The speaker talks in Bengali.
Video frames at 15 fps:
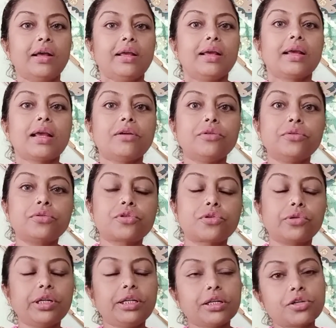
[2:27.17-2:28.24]
কেন
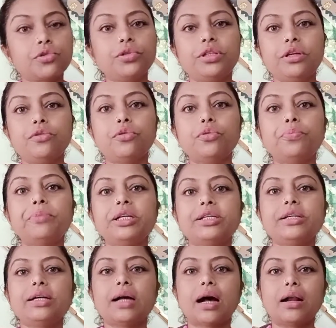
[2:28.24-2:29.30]
শরীরটা সত্যি খুব বেশি
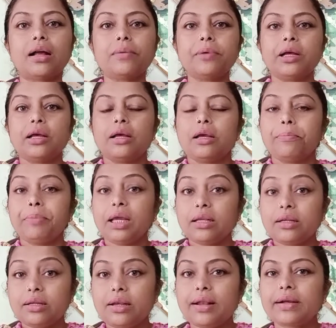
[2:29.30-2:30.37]
খারাপ পেন
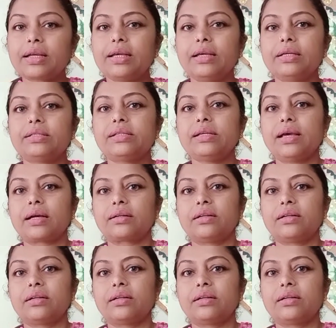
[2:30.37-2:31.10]
কিলার খেয়েছি একটা